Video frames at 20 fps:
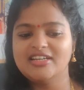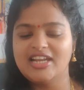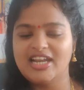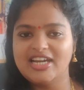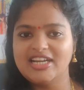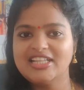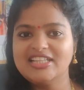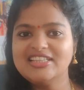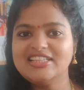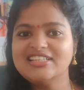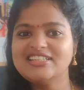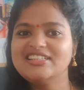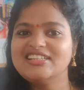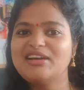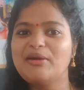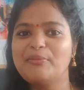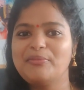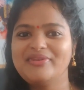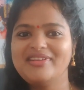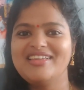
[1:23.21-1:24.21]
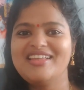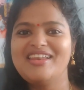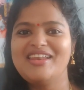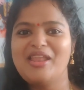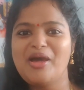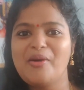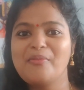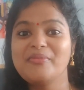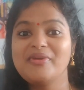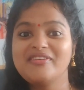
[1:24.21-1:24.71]
நடந்தது அப்படி
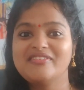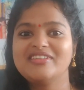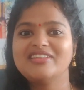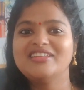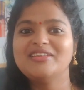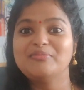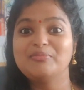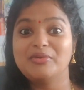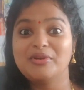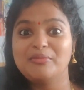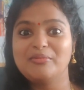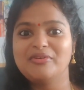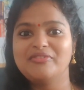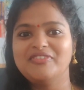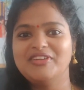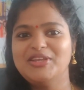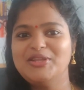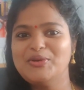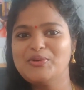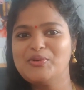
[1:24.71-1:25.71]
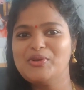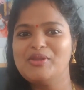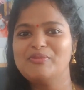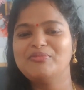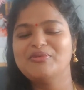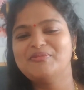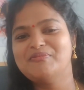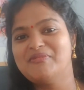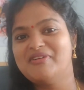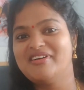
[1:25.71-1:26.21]
எல்லாமே வந்து இப்போ நம்ம வீடியோக்குள்ளே போய்